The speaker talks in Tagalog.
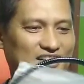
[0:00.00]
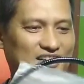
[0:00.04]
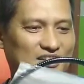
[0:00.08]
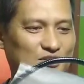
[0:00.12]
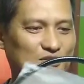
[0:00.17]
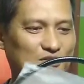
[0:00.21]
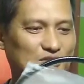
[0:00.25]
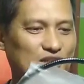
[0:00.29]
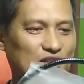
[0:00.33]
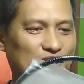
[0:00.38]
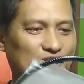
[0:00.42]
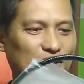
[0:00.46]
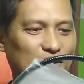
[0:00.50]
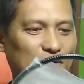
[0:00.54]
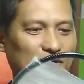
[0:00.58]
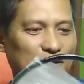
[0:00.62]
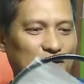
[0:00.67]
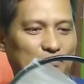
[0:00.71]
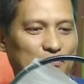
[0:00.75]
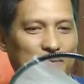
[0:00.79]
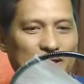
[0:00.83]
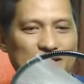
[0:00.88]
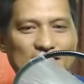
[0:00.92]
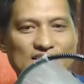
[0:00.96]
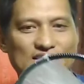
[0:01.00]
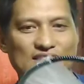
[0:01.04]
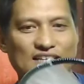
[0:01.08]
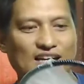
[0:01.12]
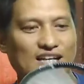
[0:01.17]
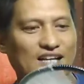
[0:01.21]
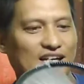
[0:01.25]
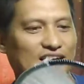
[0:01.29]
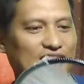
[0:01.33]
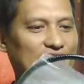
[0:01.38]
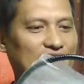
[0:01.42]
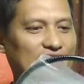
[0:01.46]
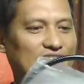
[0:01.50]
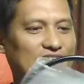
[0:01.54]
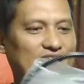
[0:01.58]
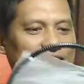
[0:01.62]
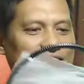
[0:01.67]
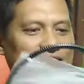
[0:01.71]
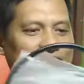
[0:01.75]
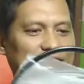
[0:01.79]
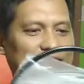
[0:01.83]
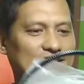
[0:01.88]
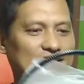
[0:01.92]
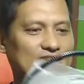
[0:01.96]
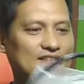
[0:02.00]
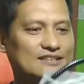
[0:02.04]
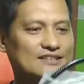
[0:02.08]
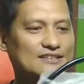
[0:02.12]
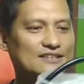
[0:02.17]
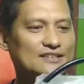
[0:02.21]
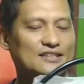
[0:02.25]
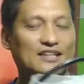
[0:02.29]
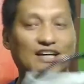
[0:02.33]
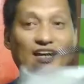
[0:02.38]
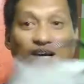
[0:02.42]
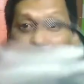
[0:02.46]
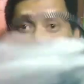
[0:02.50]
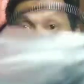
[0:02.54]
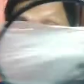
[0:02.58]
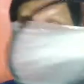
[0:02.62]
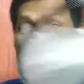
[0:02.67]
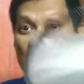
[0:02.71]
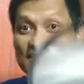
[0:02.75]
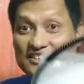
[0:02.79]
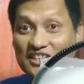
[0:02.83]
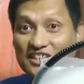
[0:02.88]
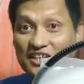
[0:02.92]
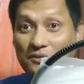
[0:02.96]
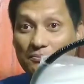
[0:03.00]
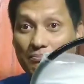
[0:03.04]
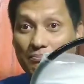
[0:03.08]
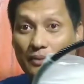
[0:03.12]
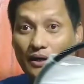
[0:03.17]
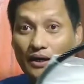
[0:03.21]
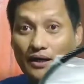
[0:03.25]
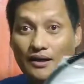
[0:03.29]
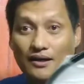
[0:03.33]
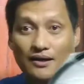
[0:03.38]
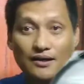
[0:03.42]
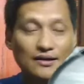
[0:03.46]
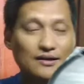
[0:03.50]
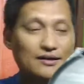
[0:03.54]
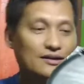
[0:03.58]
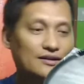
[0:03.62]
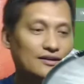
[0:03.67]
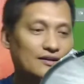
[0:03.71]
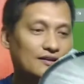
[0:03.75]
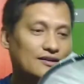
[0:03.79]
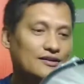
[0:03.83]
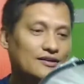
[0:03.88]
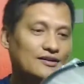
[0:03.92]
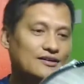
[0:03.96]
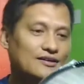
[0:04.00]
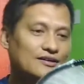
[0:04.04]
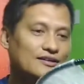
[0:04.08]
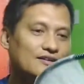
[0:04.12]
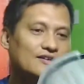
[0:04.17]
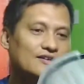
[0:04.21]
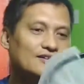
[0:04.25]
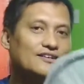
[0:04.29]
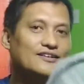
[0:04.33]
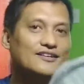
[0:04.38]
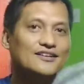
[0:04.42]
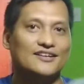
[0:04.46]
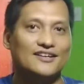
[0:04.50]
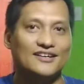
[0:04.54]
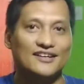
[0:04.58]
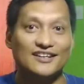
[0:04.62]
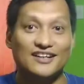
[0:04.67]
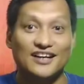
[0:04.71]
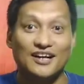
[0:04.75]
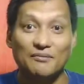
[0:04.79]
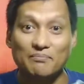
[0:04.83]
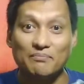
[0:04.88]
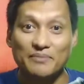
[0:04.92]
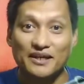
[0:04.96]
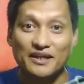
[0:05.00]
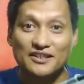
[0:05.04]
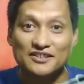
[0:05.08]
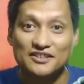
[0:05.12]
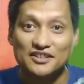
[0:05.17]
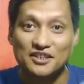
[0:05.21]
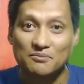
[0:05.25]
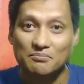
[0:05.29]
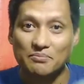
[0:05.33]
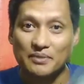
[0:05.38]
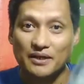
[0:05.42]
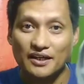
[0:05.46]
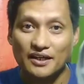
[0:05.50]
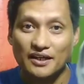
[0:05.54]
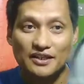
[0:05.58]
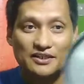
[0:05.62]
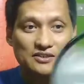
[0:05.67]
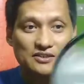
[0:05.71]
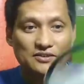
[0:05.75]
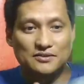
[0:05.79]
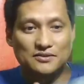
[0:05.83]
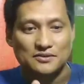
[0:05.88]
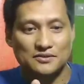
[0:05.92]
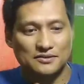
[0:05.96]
ito daw ay pansala. Naka-plastic pa. Ah, naka-plastic pa guys.